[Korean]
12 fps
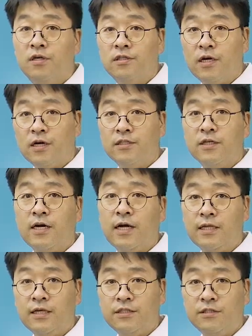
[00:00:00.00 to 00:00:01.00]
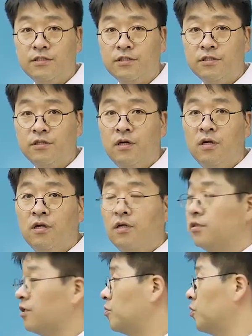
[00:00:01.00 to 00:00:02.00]
세 가지가 같아지는지를
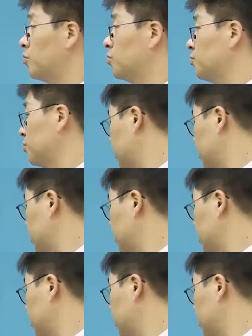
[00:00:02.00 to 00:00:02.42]
살펴볼 수